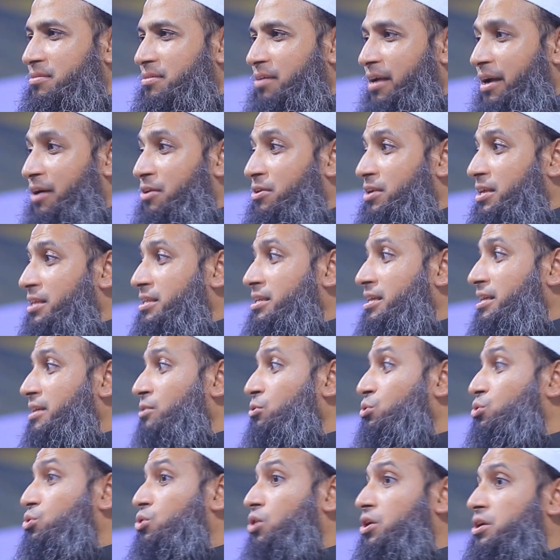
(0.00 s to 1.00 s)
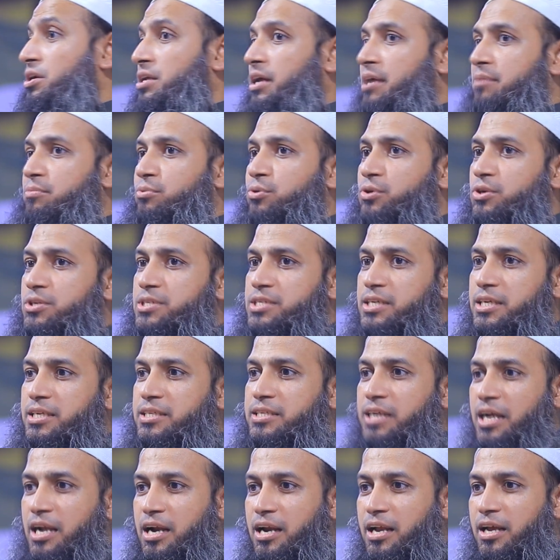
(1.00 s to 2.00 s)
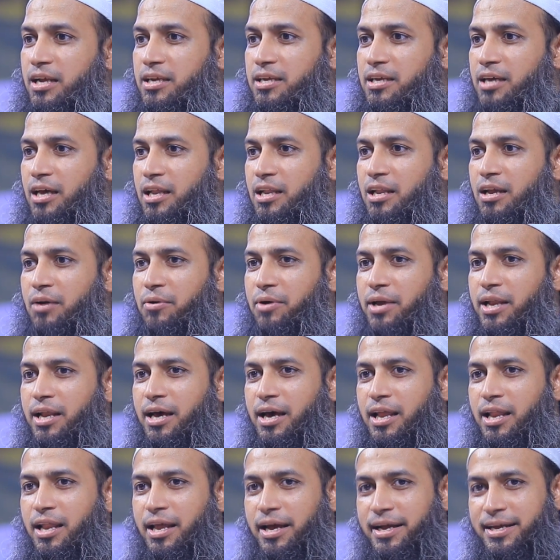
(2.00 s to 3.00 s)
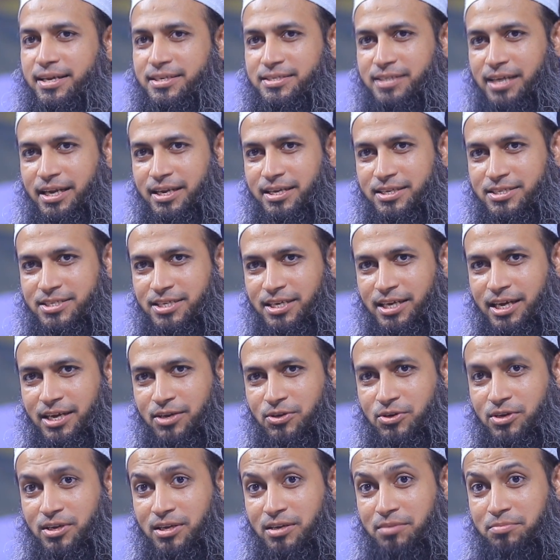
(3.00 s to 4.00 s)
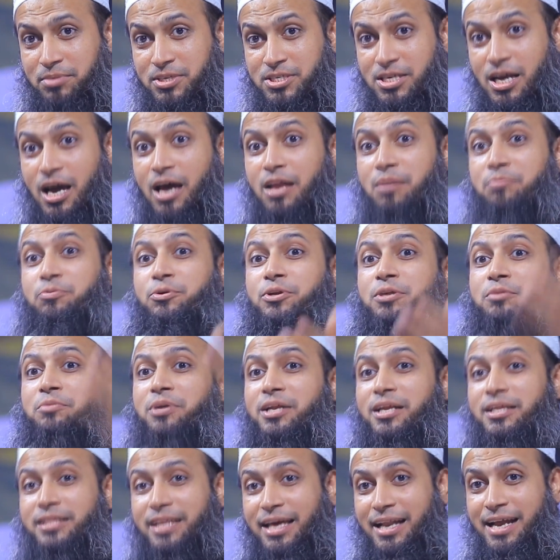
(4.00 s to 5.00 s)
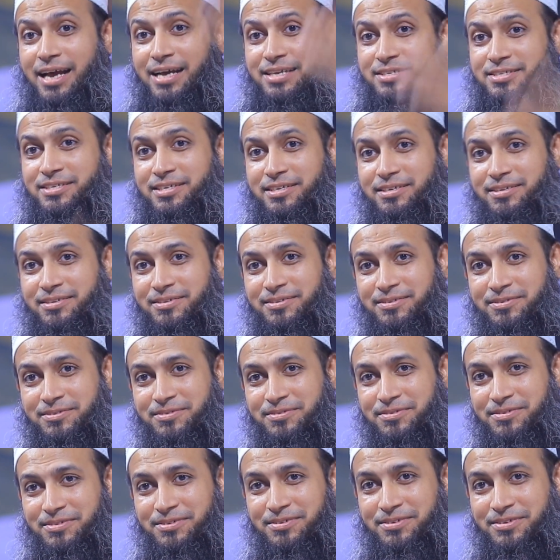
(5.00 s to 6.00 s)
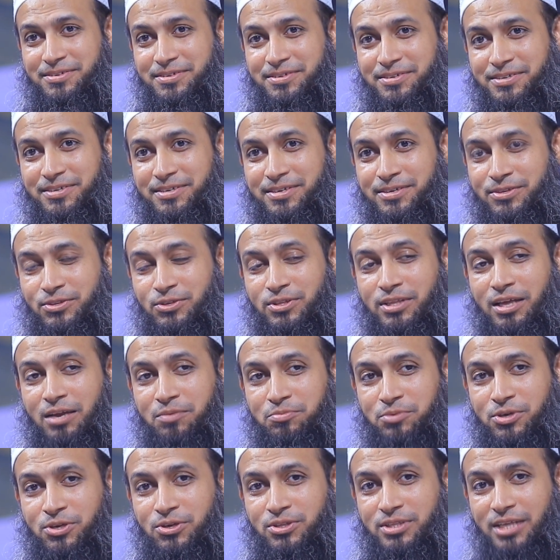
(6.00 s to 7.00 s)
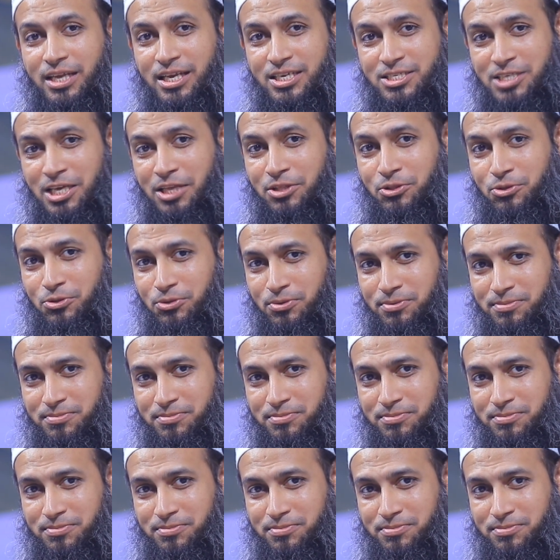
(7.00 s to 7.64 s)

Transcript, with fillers: এখন এদিকে উৎকণ্ঠায় ভুগছে যারা নাকি আল্লাহওয়ালা আল্লাহকে জানে স্বীকার করে বিশাল পরিমাণে তারা আছে কিন্তু তারপরেও তারা শান্ত